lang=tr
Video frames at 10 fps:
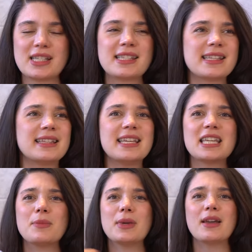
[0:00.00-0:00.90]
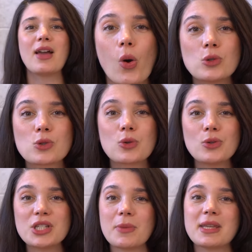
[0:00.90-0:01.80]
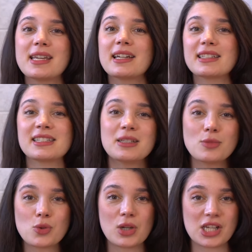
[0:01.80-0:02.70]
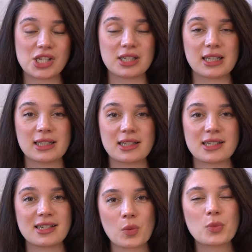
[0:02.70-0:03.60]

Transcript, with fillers: İstediği gibi özgürce bir yaratım sürecindedir.